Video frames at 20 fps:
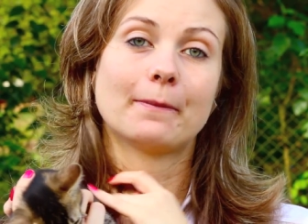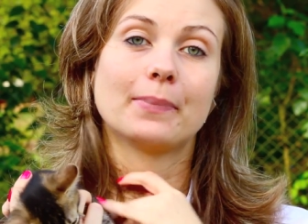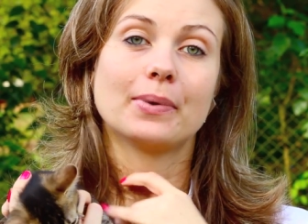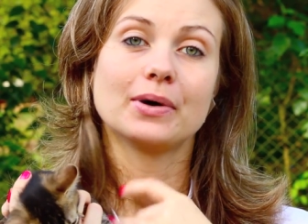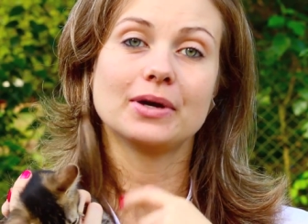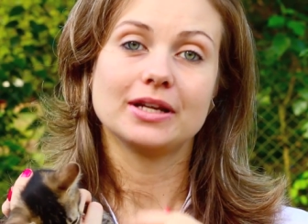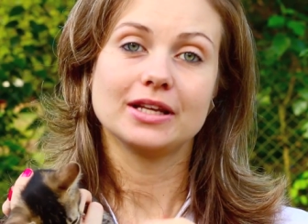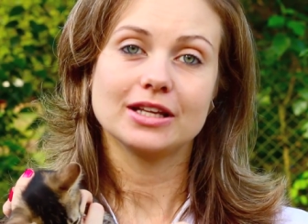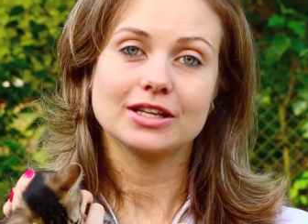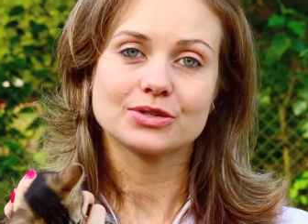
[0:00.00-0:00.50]

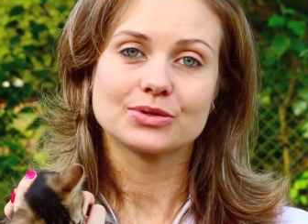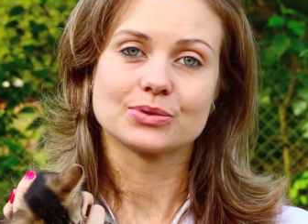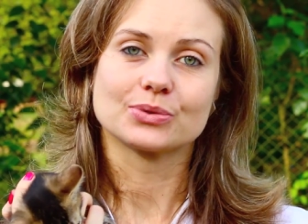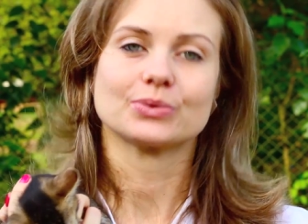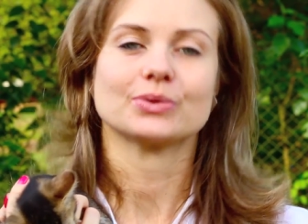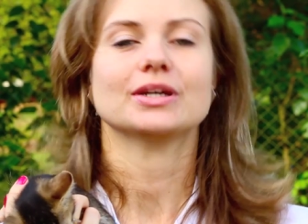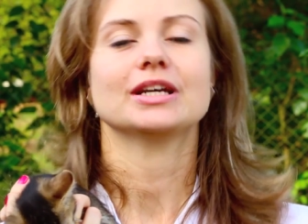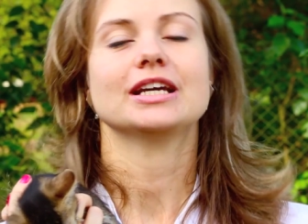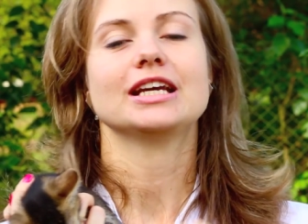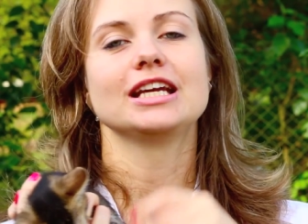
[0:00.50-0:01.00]
Por
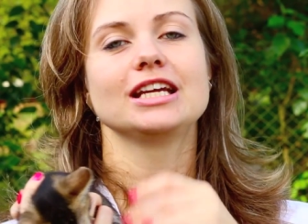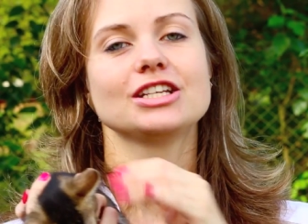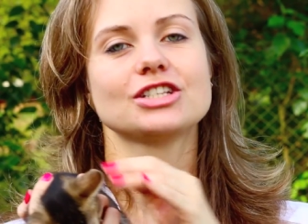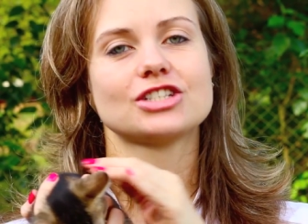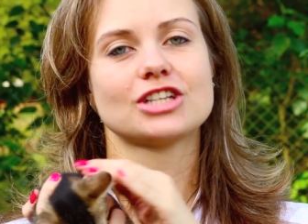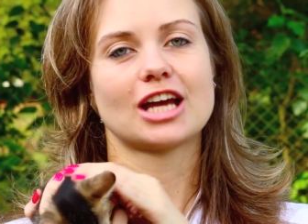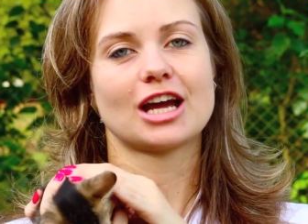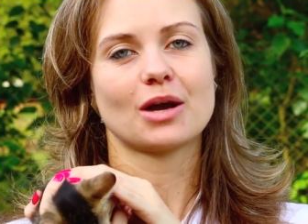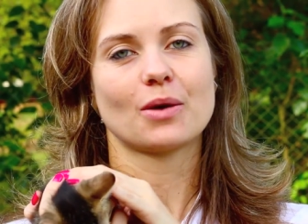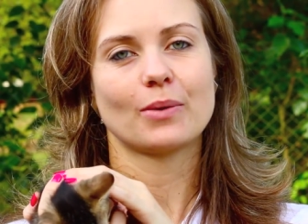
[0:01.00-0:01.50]
isso,
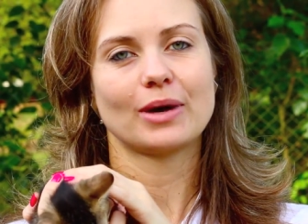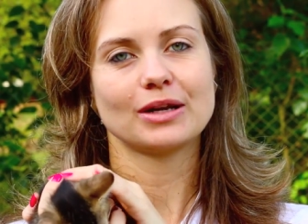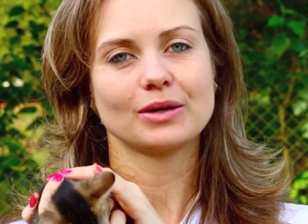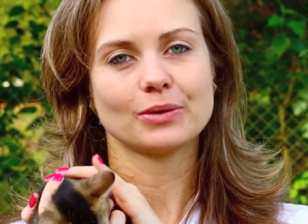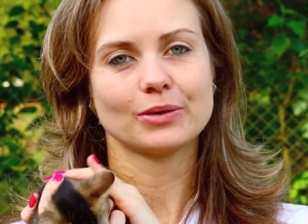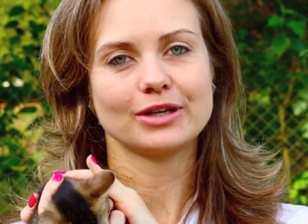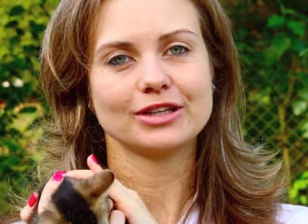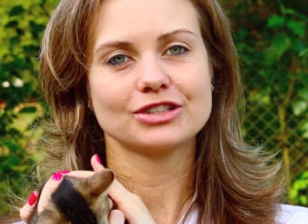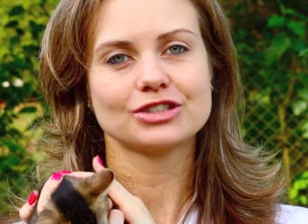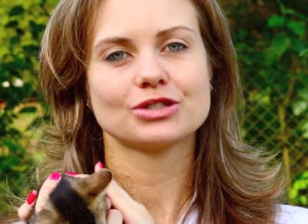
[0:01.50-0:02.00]
enxergam à
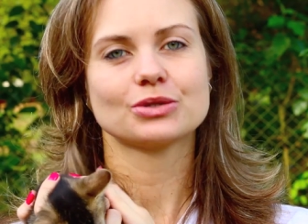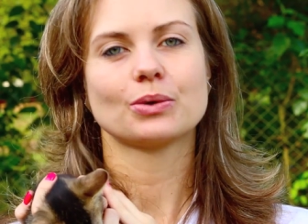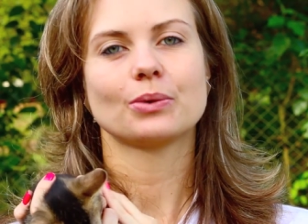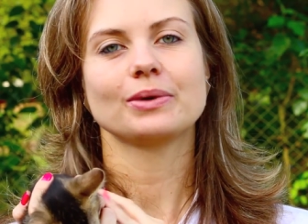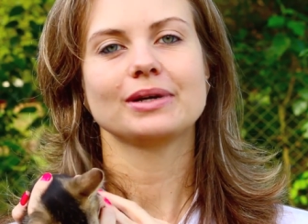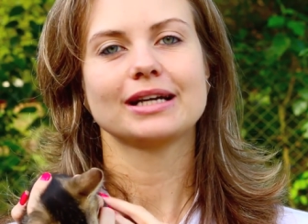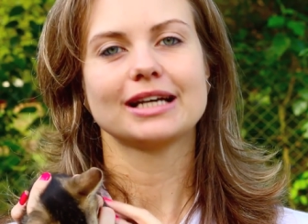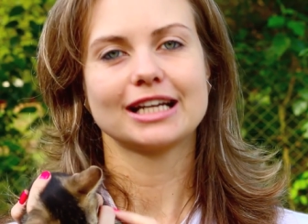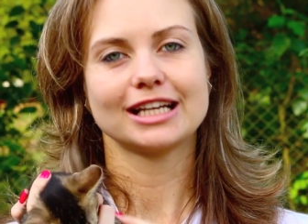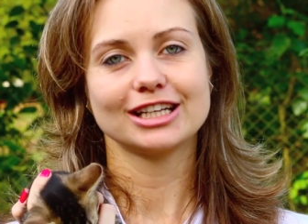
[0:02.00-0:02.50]
noite
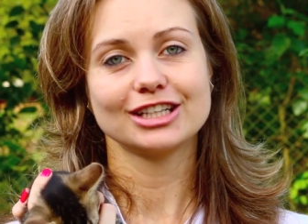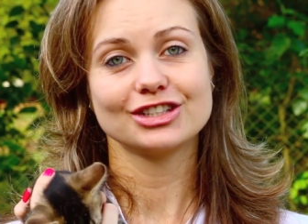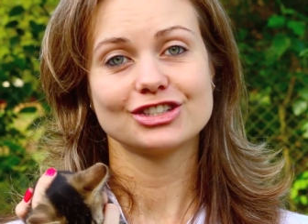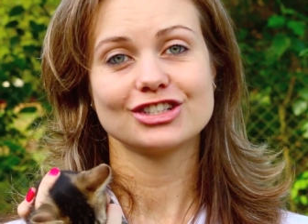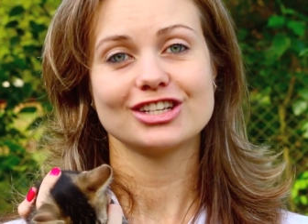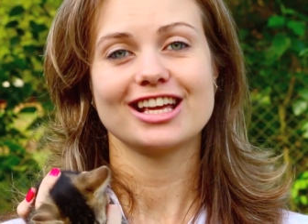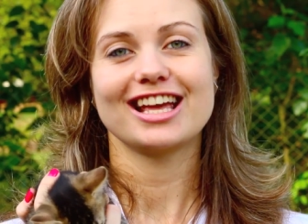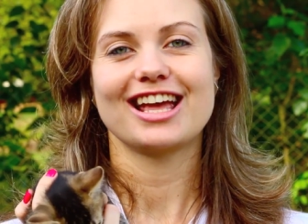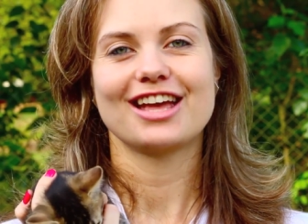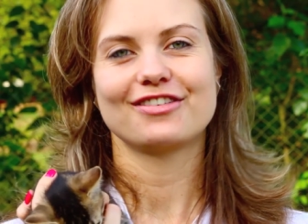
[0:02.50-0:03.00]
com
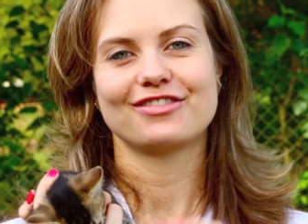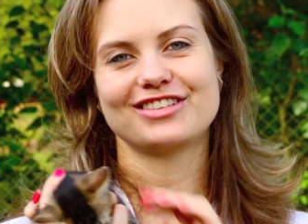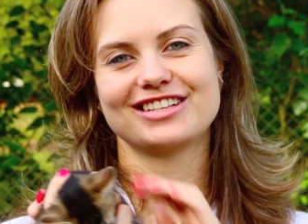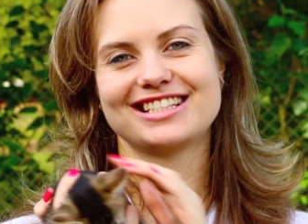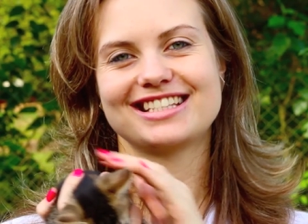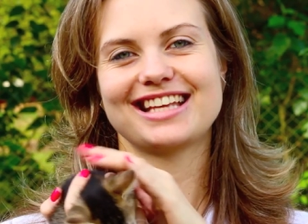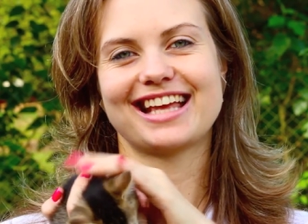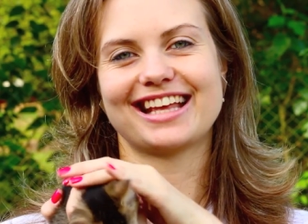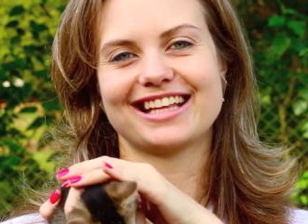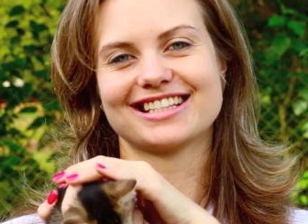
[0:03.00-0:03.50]
grande
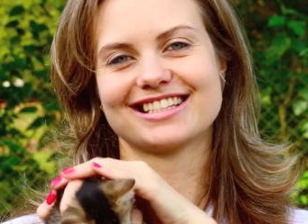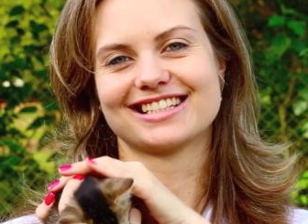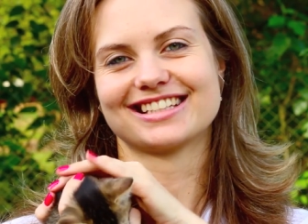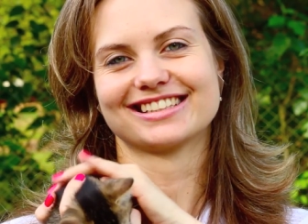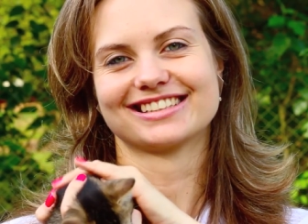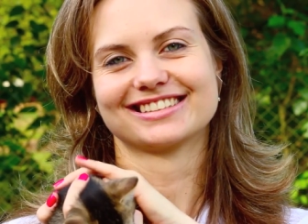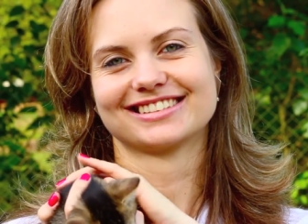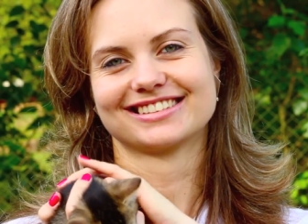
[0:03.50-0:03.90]
eficiência.